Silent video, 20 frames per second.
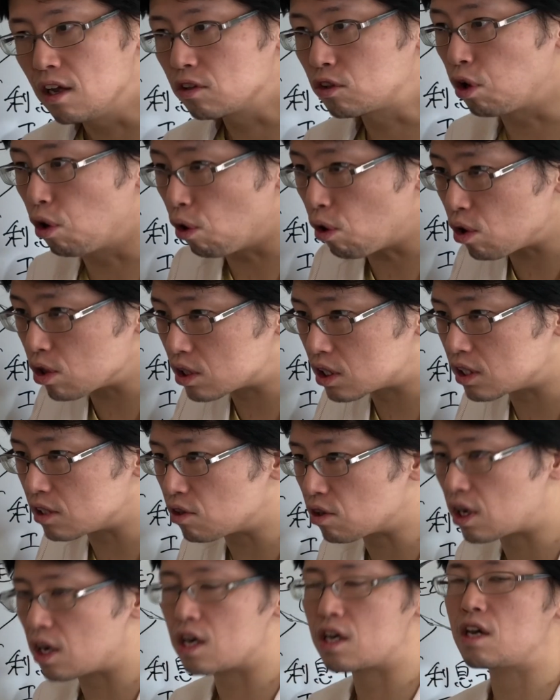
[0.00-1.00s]
投資
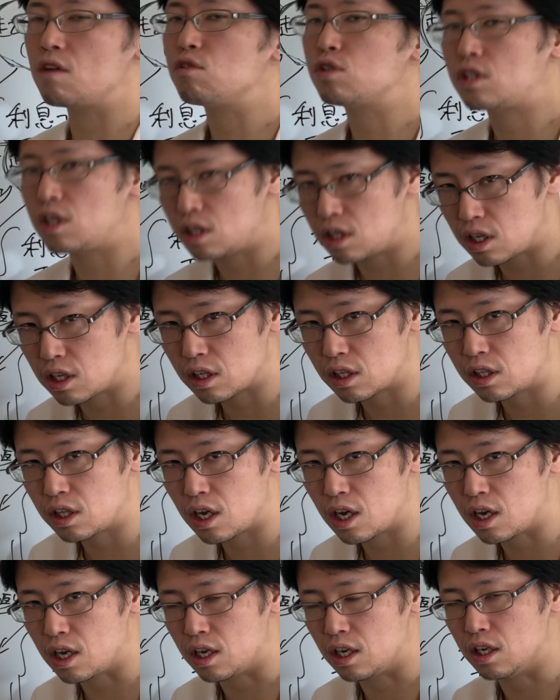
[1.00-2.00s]
の経験をしていただき
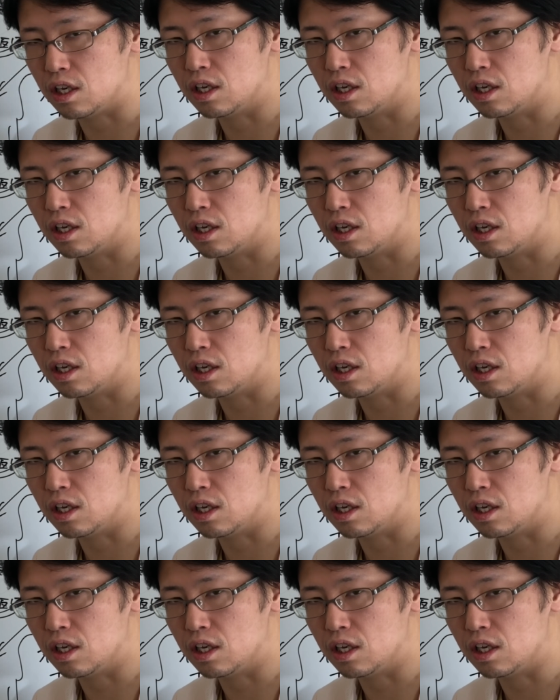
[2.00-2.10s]
たい。